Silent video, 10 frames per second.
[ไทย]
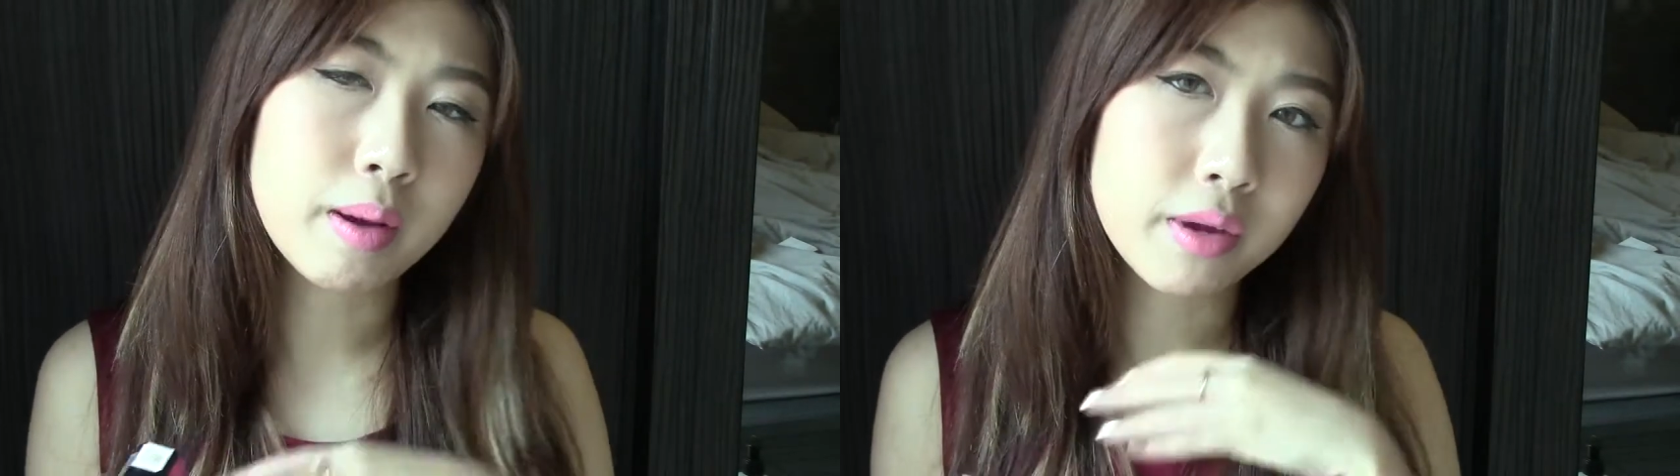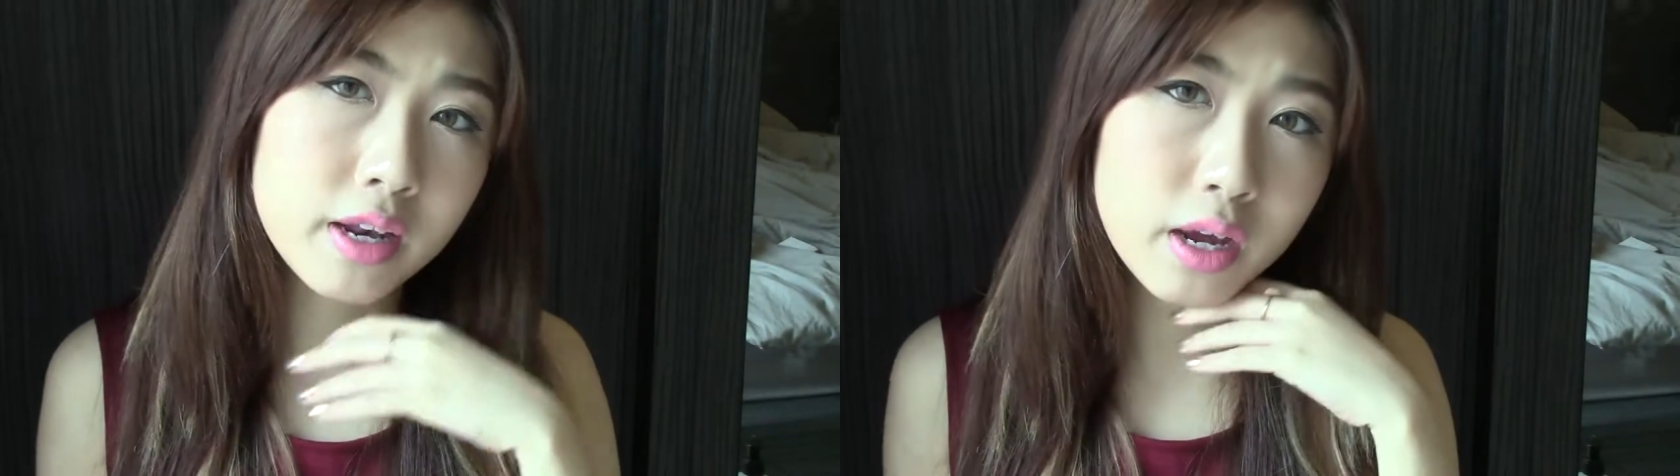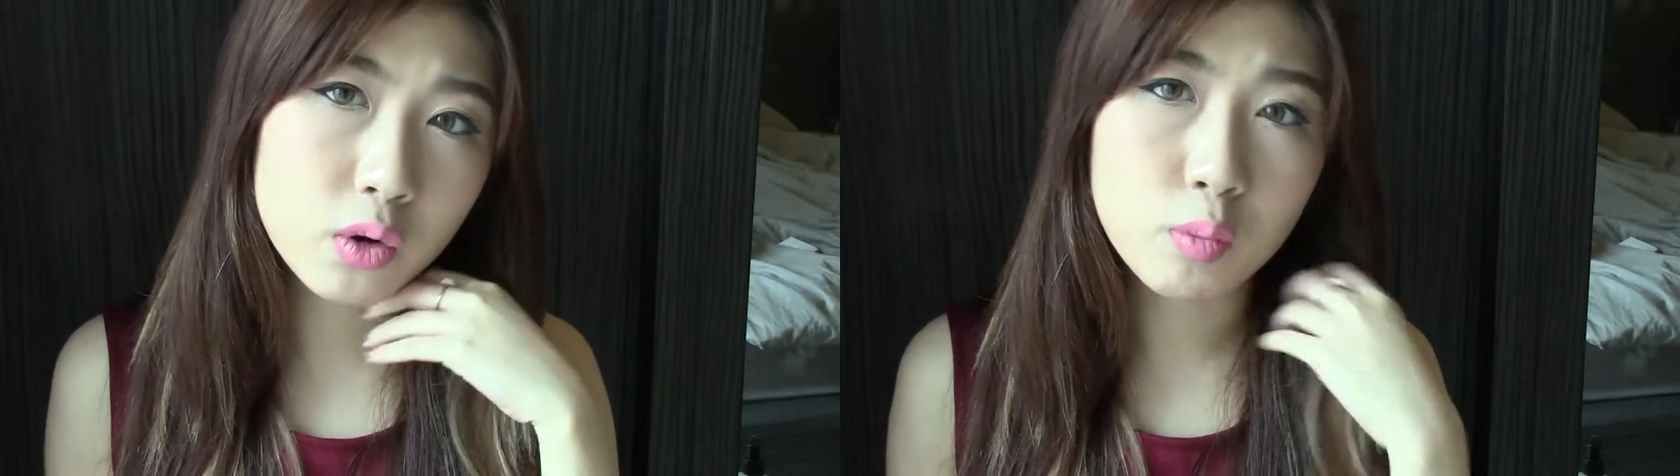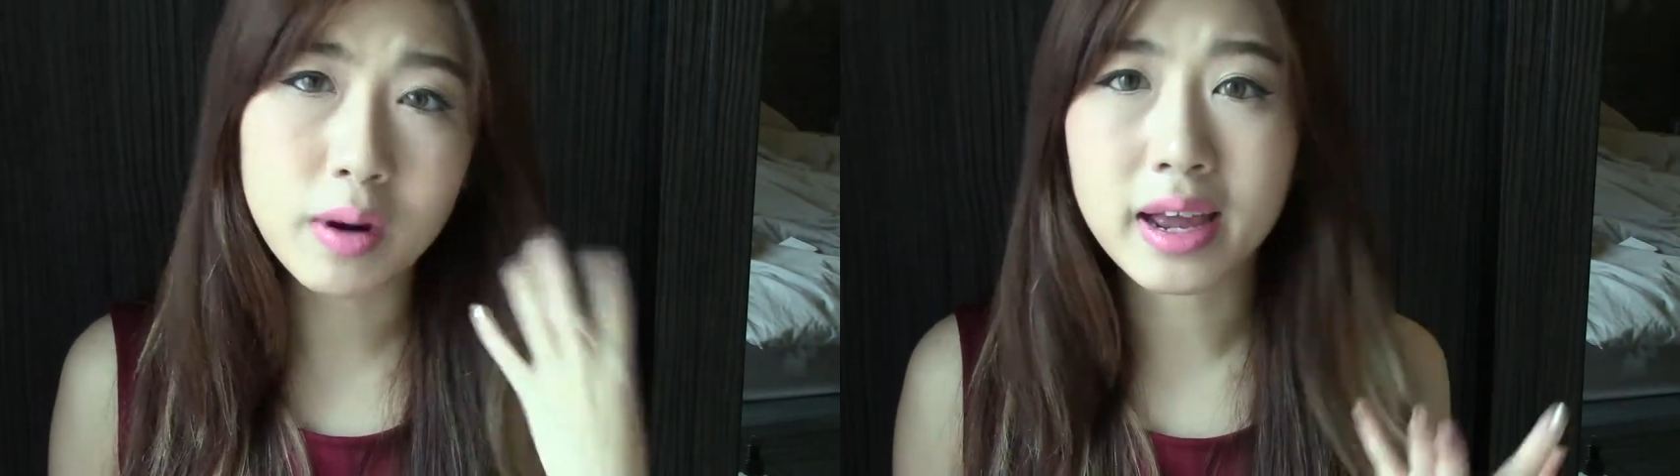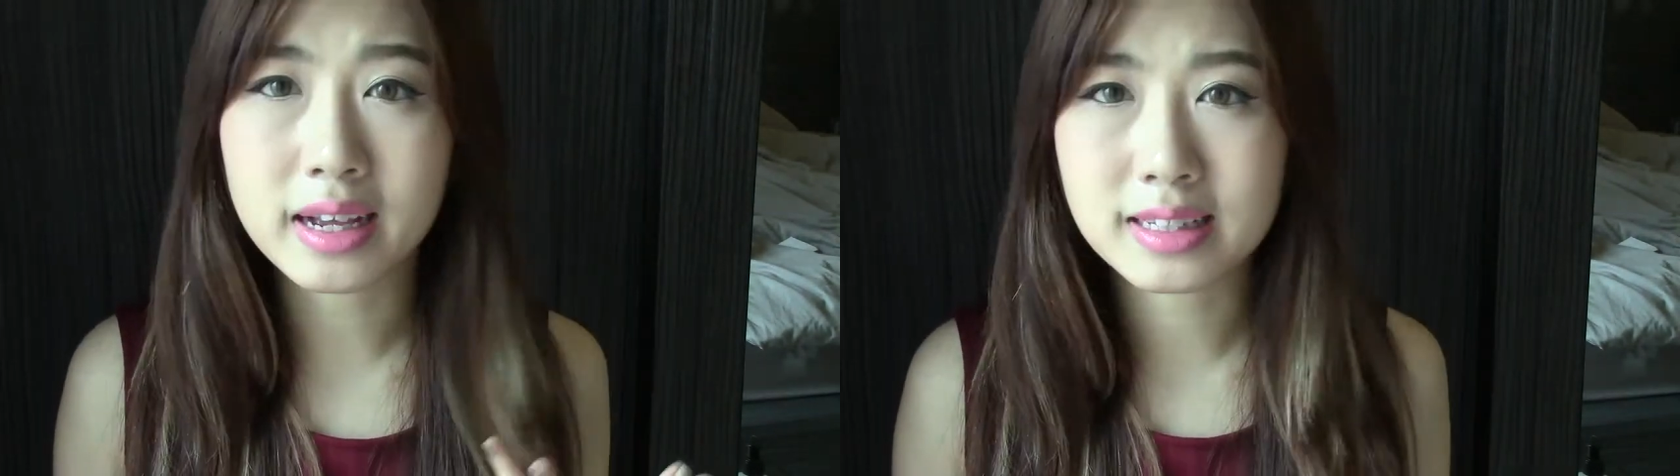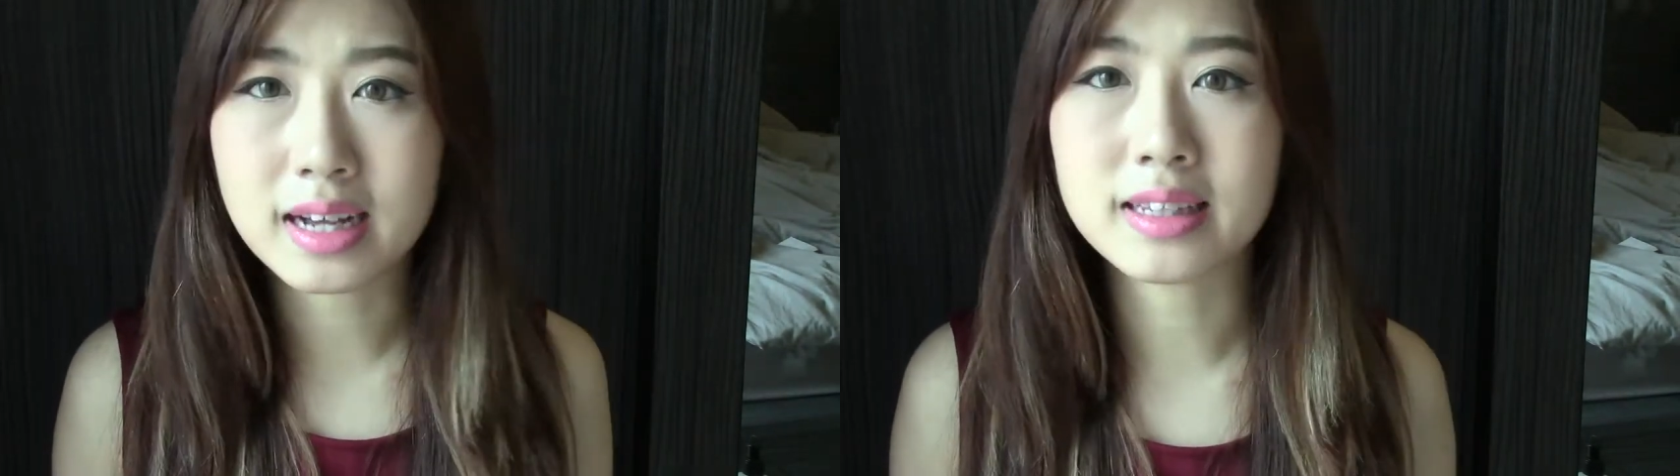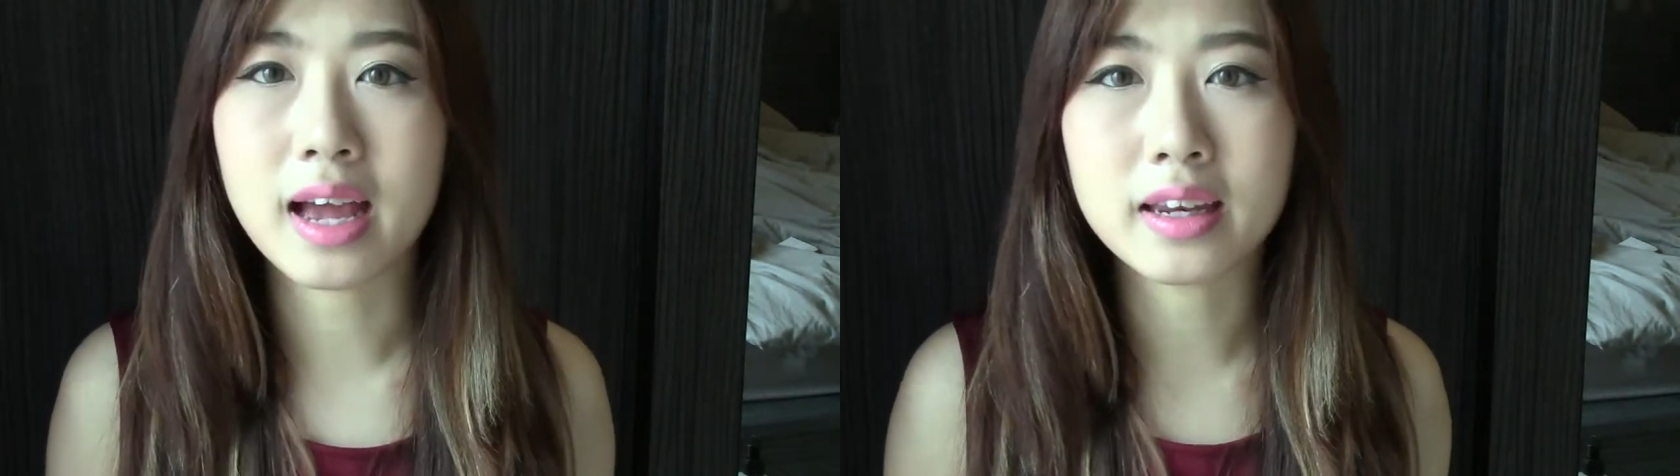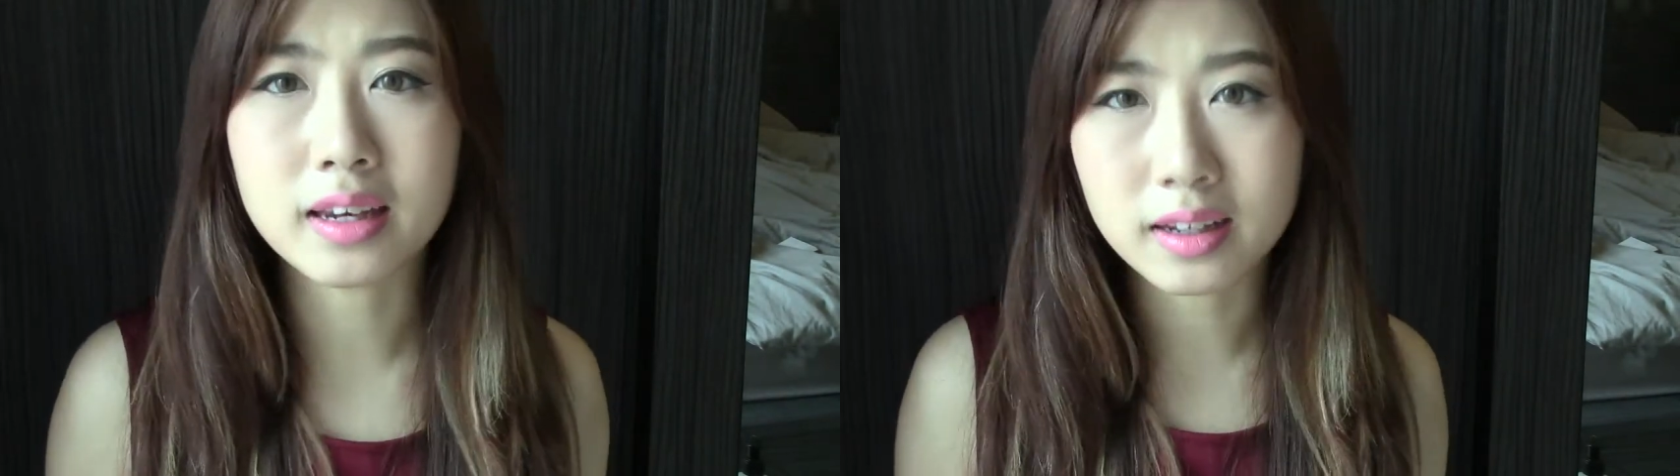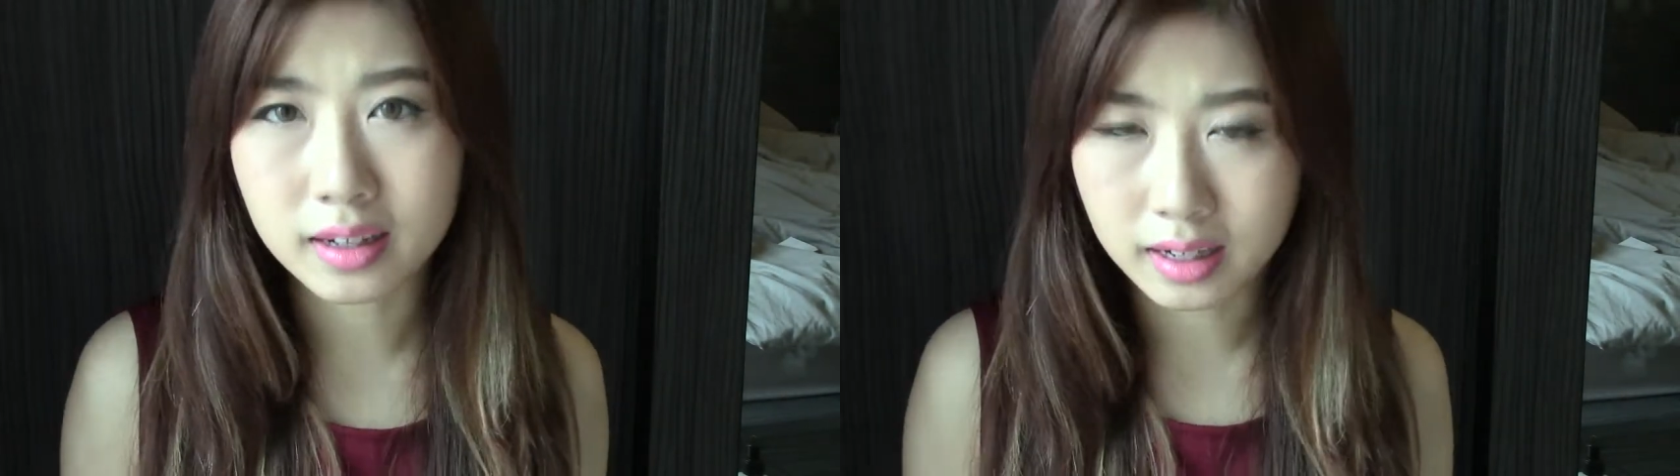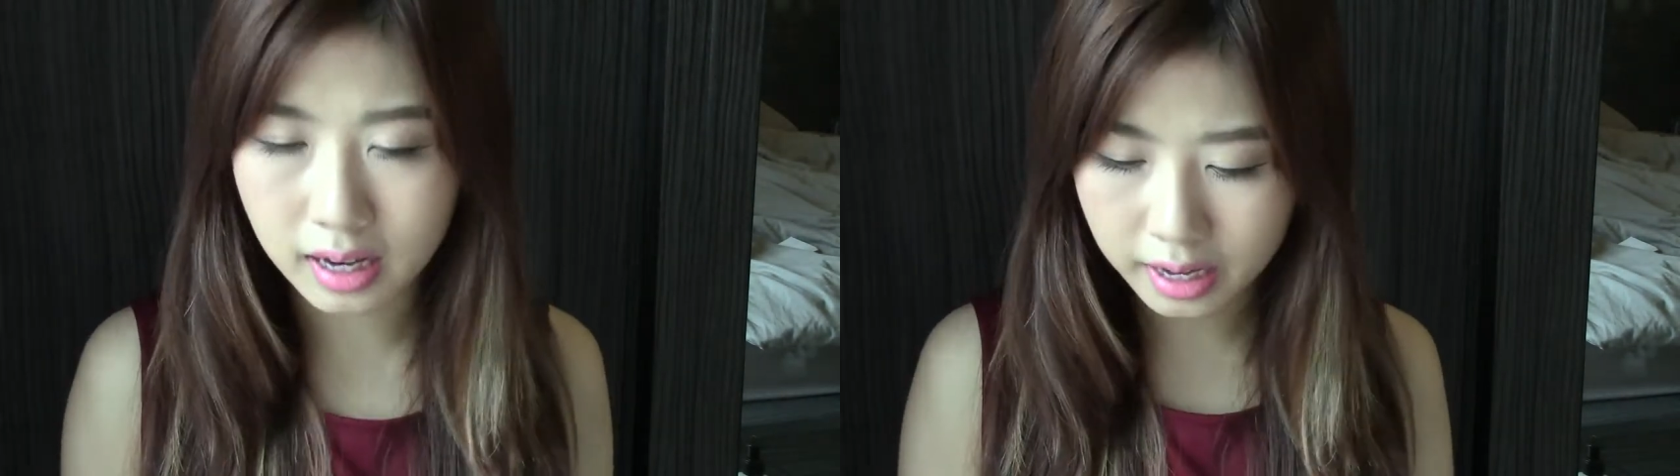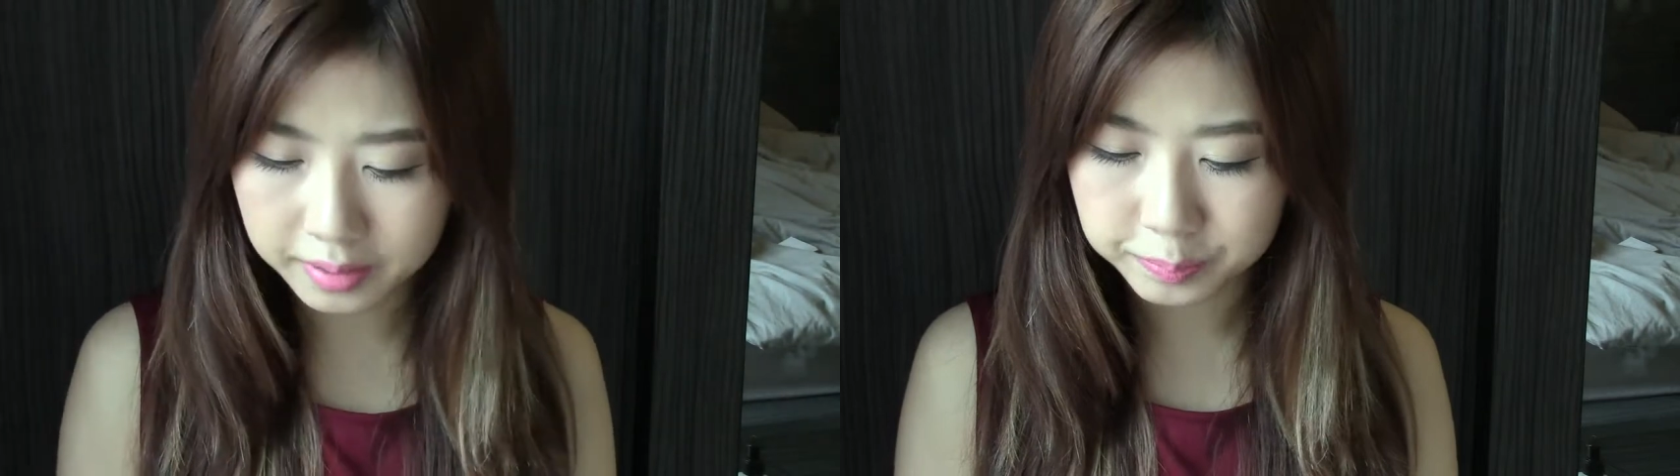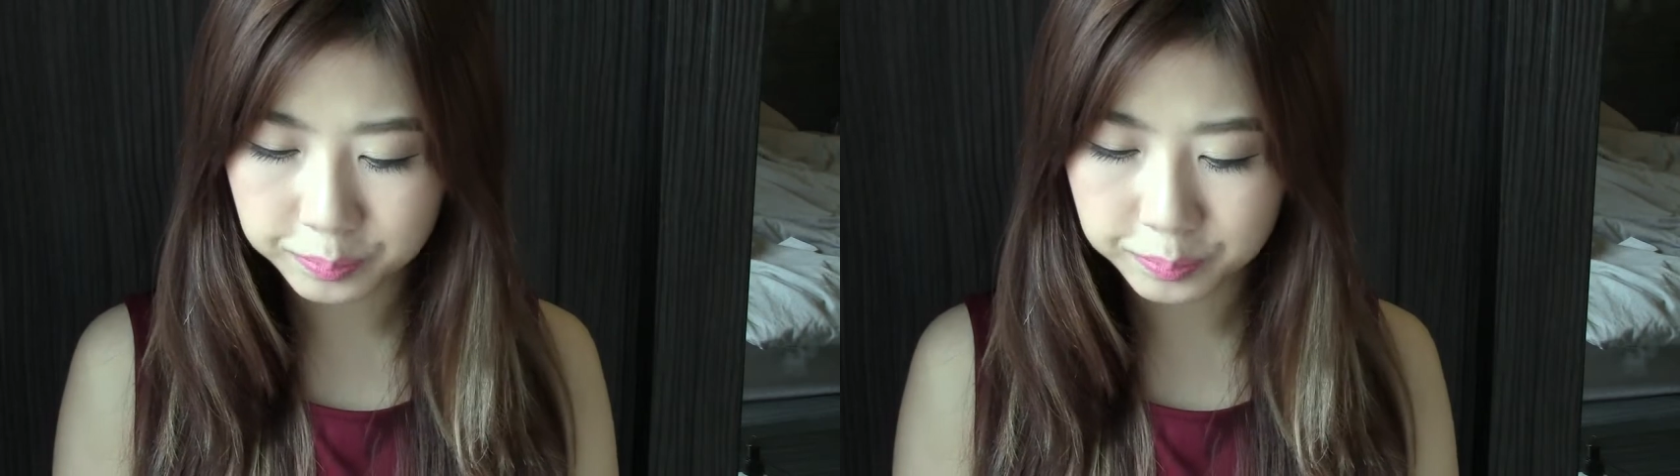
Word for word: ไม่น่าดูไบรท์กระจ่างใสนิดนึงนะคะ